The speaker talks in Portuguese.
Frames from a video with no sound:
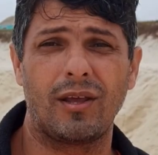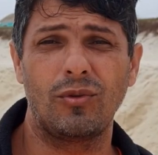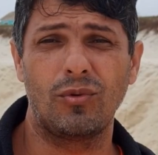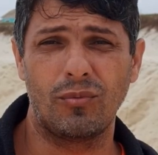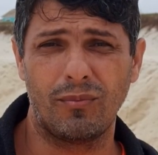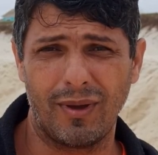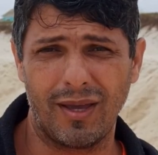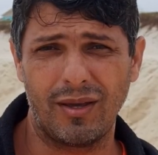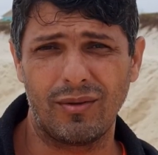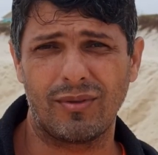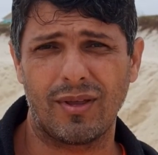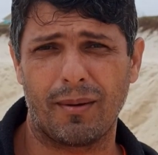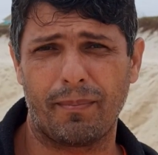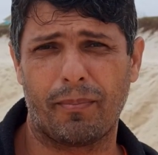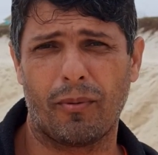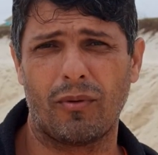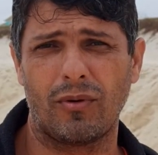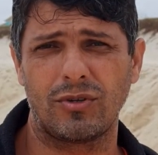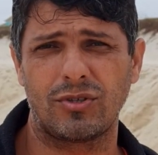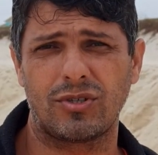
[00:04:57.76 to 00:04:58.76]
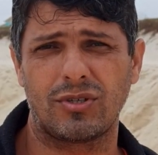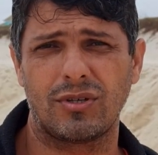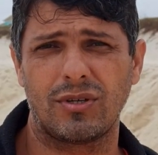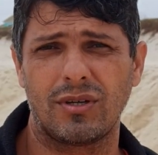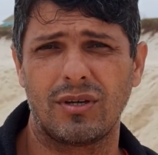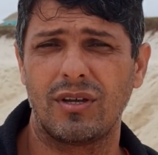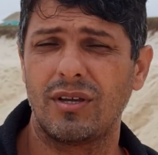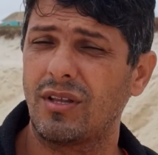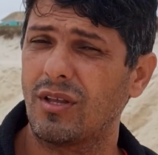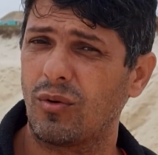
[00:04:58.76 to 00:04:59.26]
parei no meio da
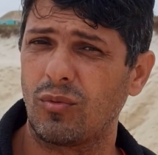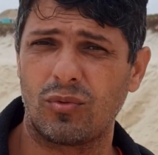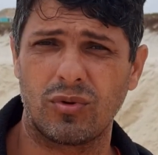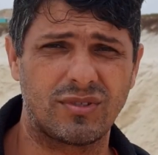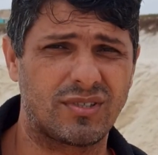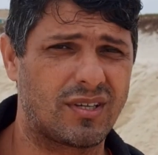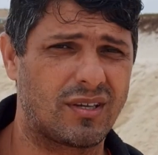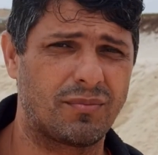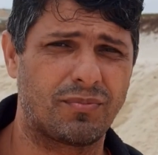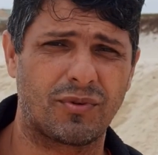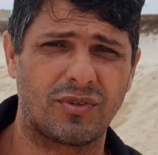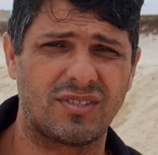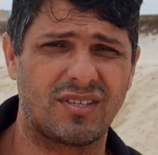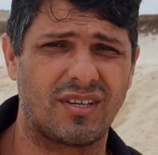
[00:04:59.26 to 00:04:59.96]
ponte e não consegui